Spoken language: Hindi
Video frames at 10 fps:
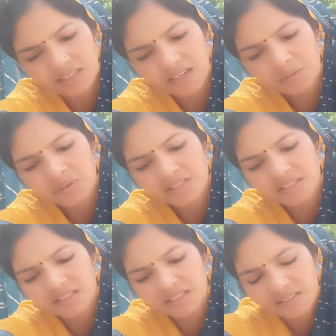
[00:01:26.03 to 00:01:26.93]
खाने के
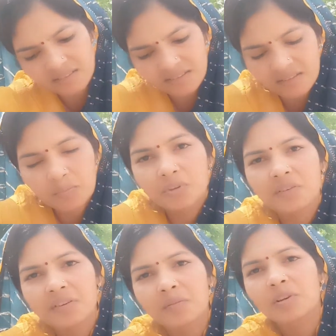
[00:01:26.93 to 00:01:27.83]
काम आ जाएगा
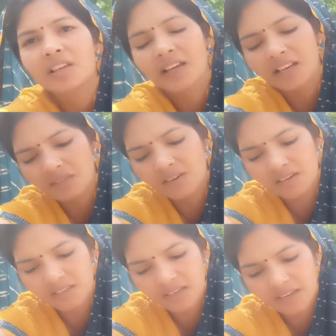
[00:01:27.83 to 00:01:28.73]
पूरी फैमिली
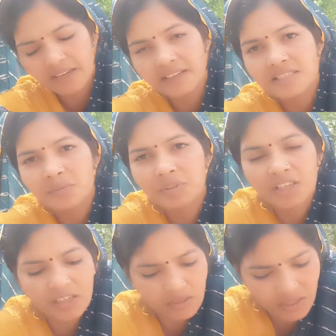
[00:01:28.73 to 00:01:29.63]
आने वाली है
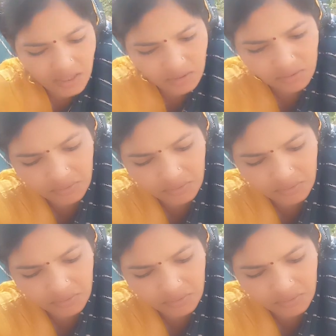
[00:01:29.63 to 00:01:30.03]
आएंगे सब तेरह